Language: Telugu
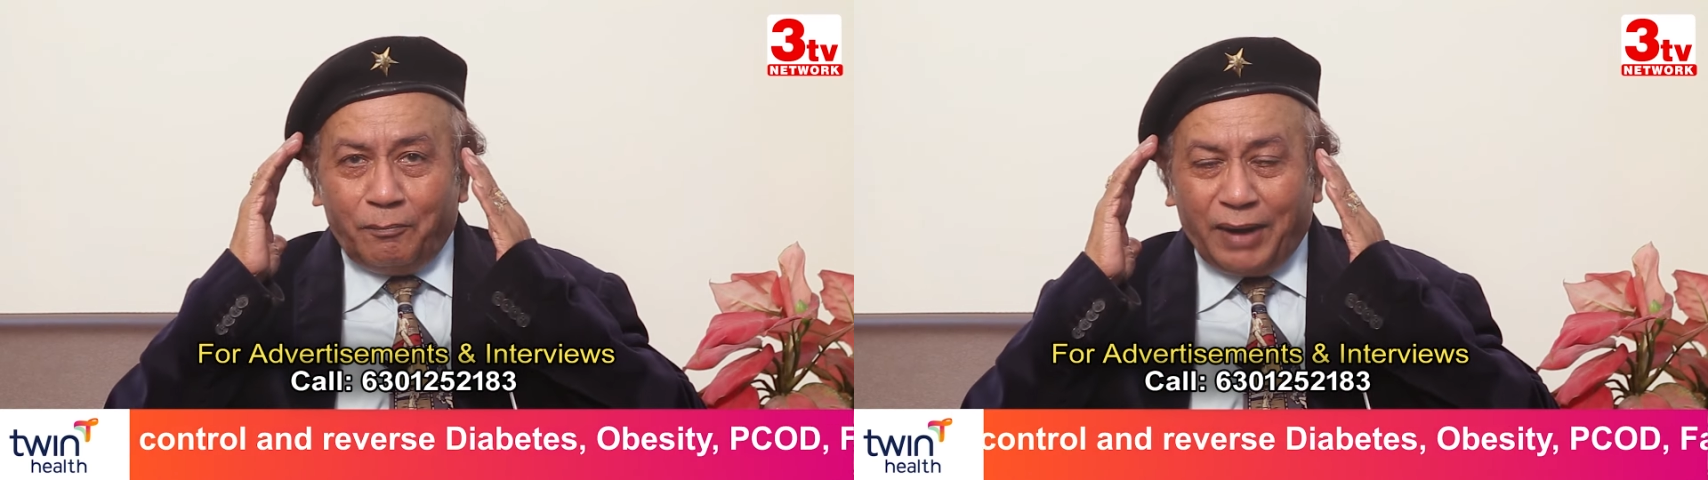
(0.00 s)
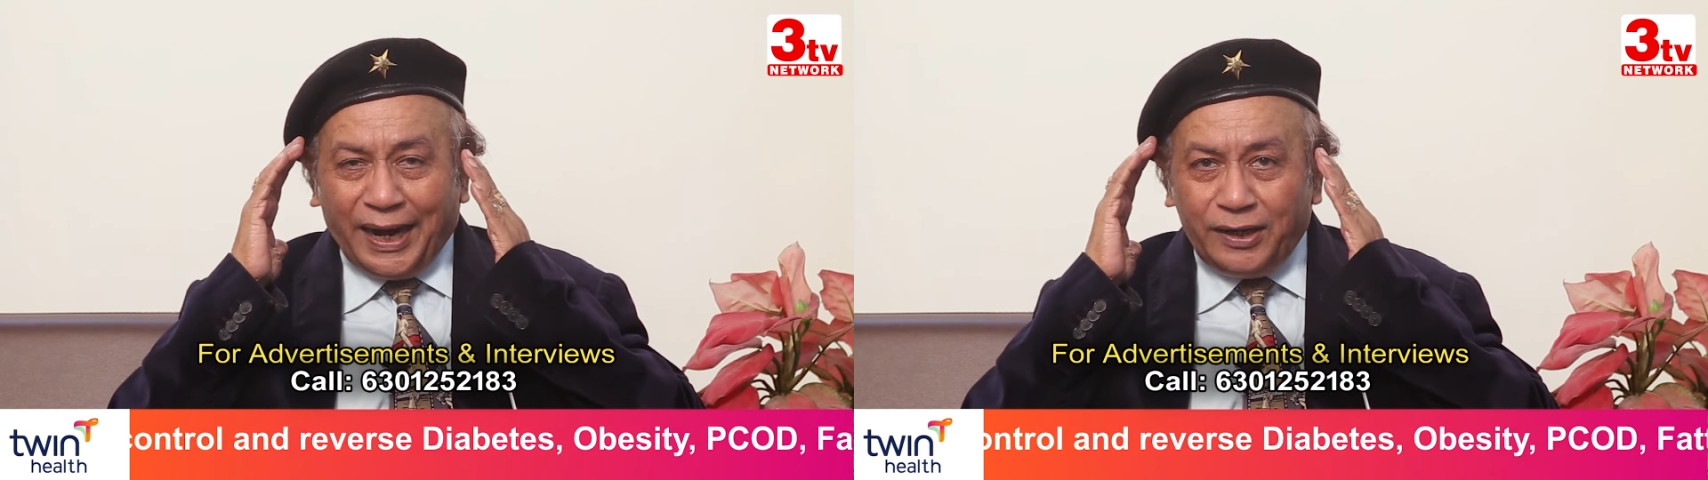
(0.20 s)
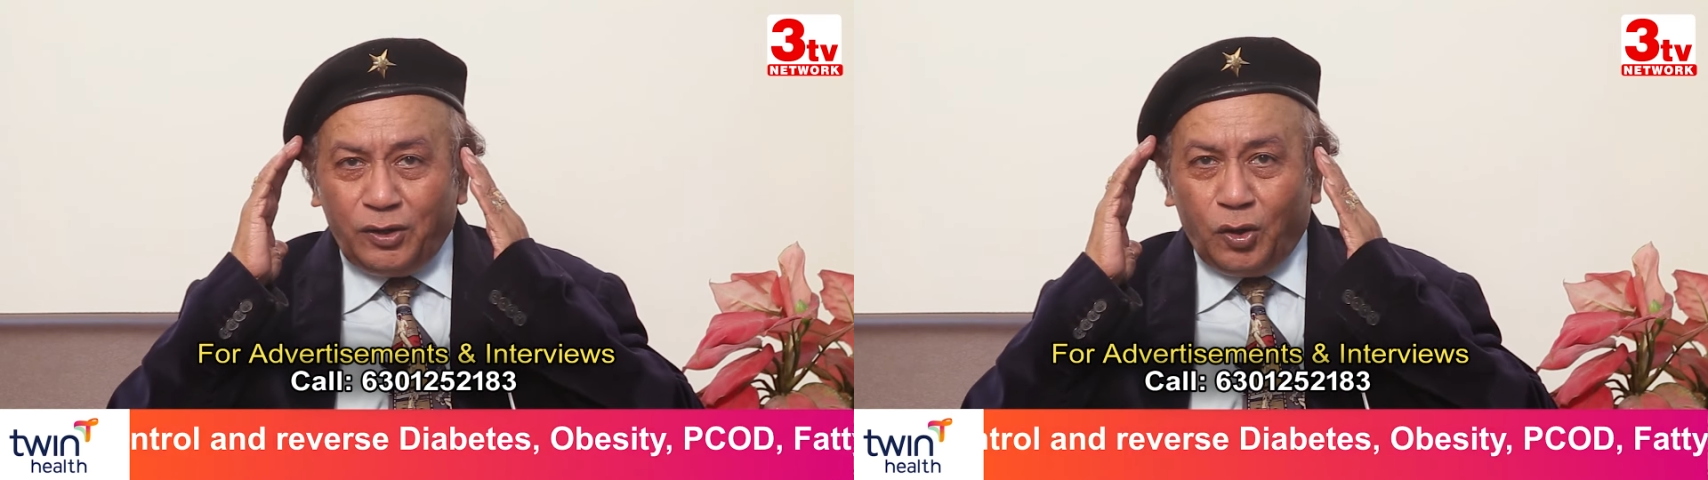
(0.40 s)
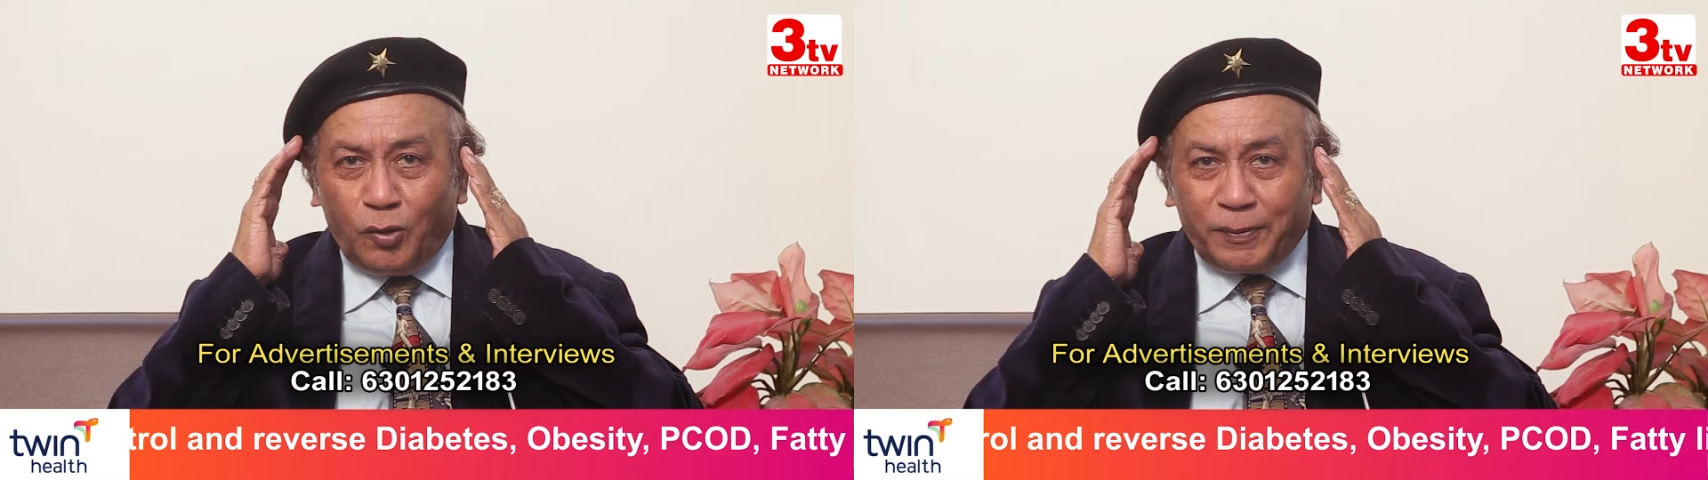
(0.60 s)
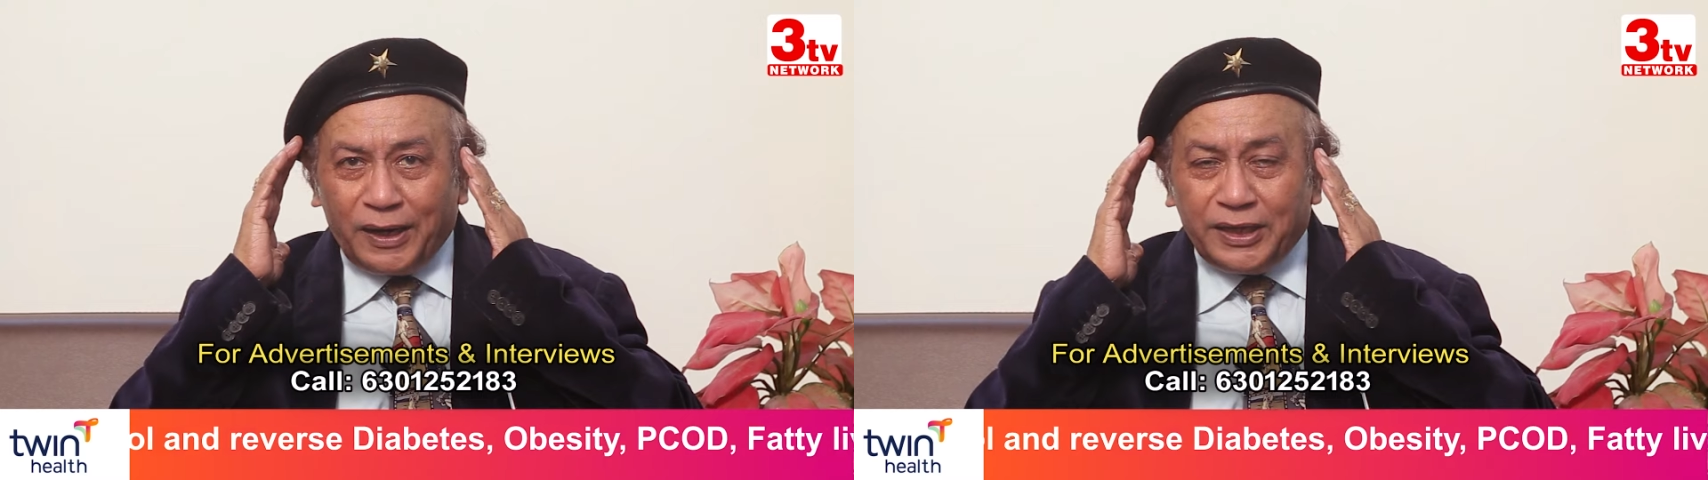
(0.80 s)
మైండ్
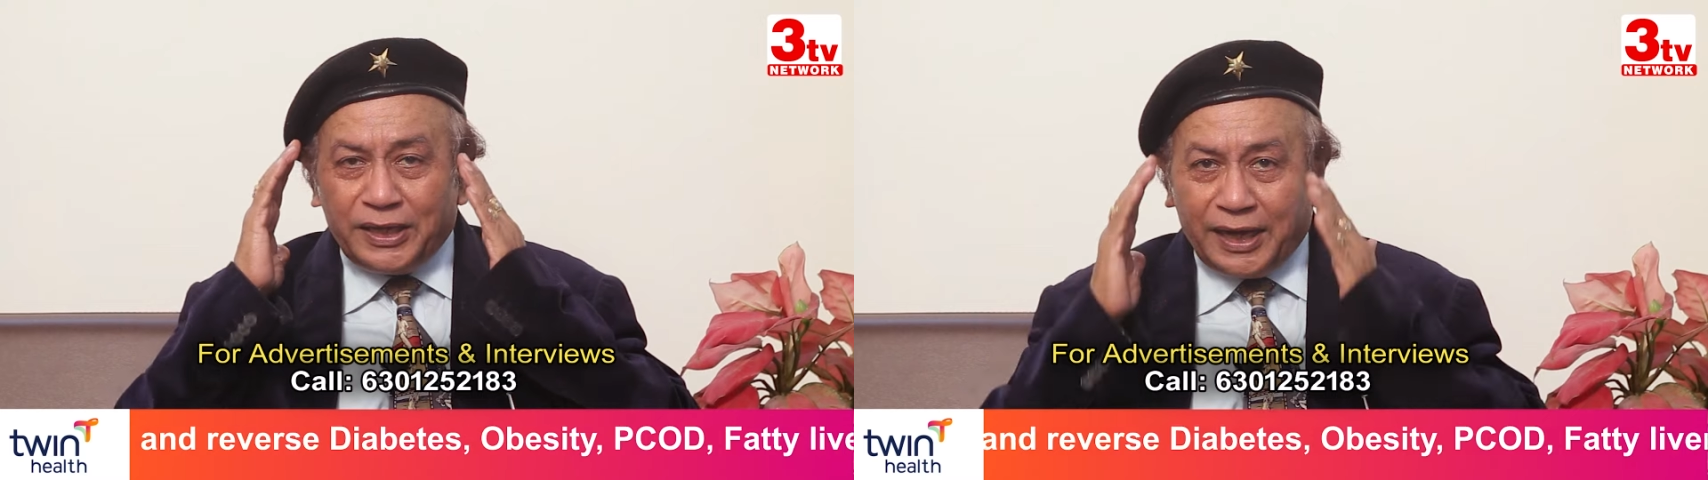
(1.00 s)
లోపల